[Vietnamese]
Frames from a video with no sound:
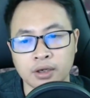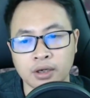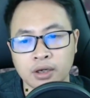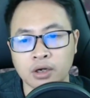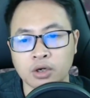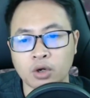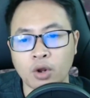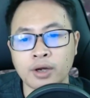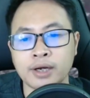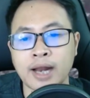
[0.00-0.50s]

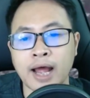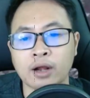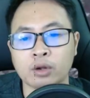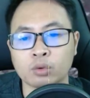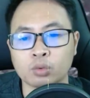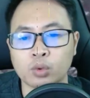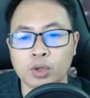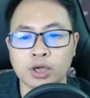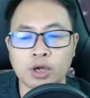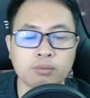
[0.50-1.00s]
Nói nàng
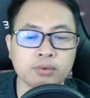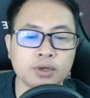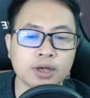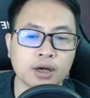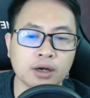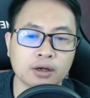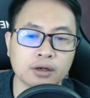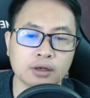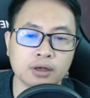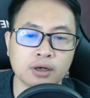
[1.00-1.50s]
tuy không
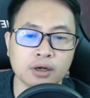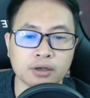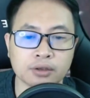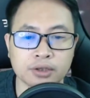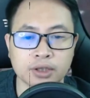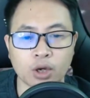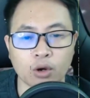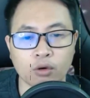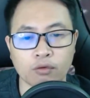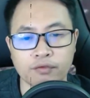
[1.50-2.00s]
được ở
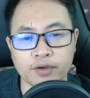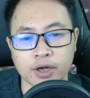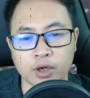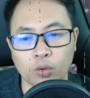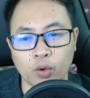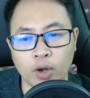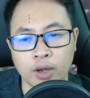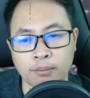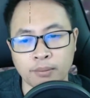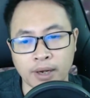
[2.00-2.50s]
tiểu viện
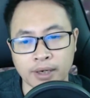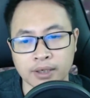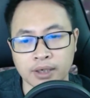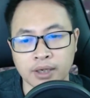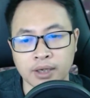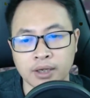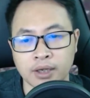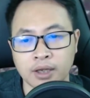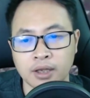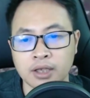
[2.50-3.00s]
khuê mạch
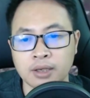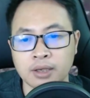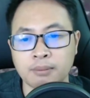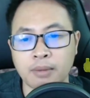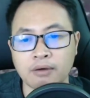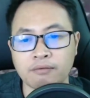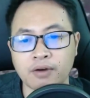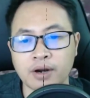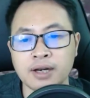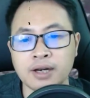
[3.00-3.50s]
Nhưng mà
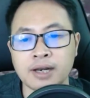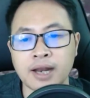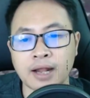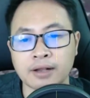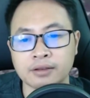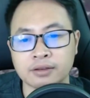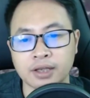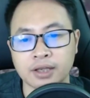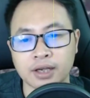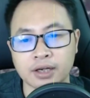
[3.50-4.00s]
vẫn là
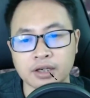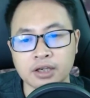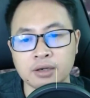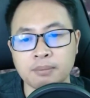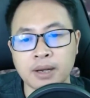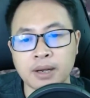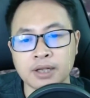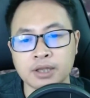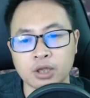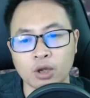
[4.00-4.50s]
tỷ nữ
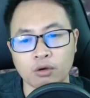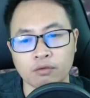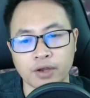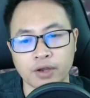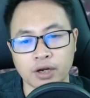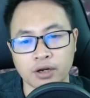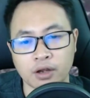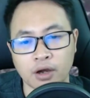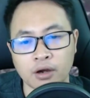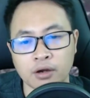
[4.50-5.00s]
bên tiểu
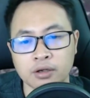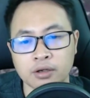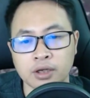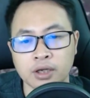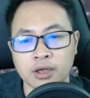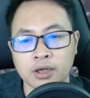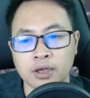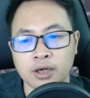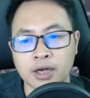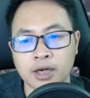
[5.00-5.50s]
viện đó
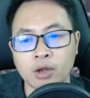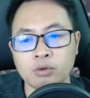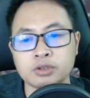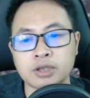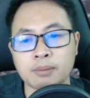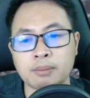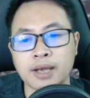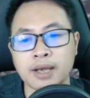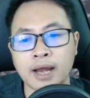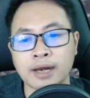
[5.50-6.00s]
Nếu
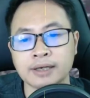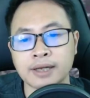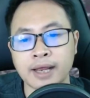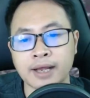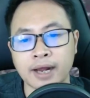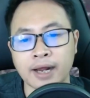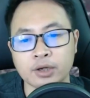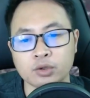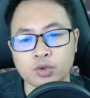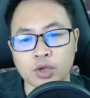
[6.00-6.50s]
Trần Bình An ngay
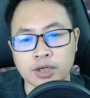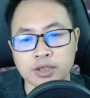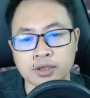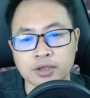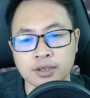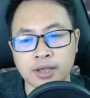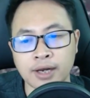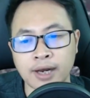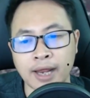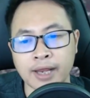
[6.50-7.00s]
cả chuyện như
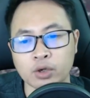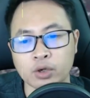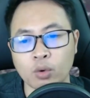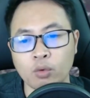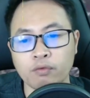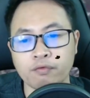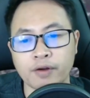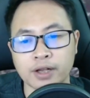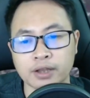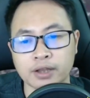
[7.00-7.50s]
thế này
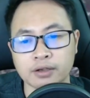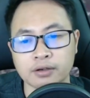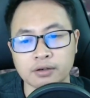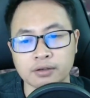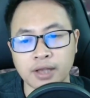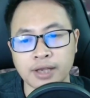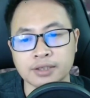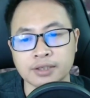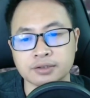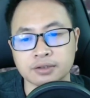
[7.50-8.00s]
cũng phải tự
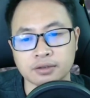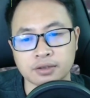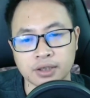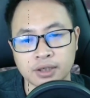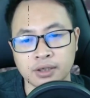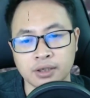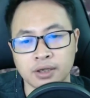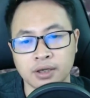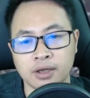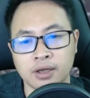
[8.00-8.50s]
tay xử lý
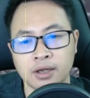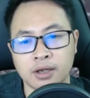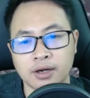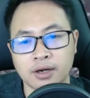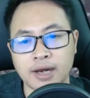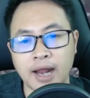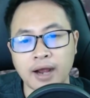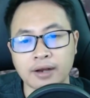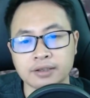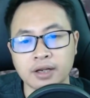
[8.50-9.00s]

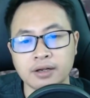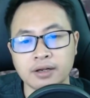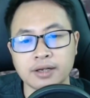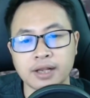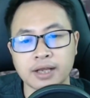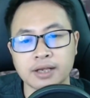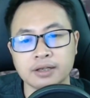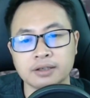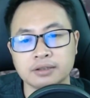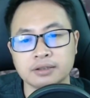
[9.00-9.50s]
Nàng nhất
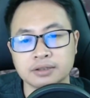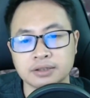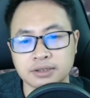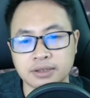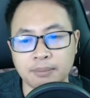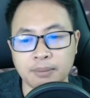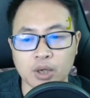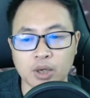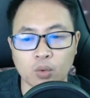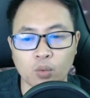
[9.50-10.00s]
định sẽ
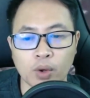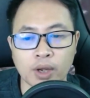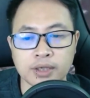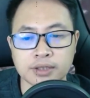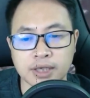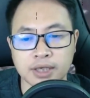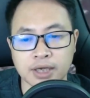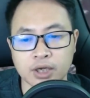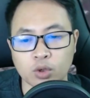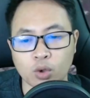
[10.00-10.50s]
bị quấy
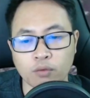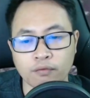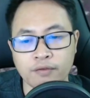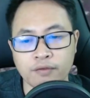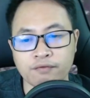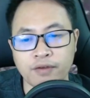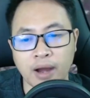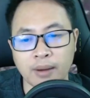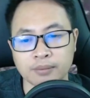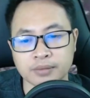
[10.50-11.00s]
gì cùng với
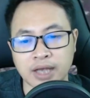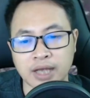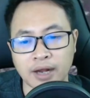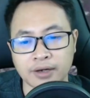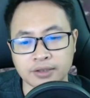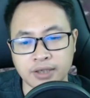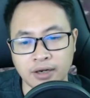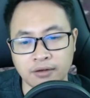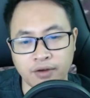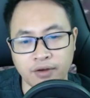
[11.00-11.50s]
phạm gia
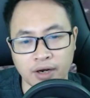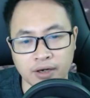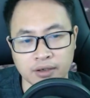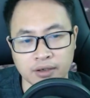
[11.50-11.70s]
trách phạt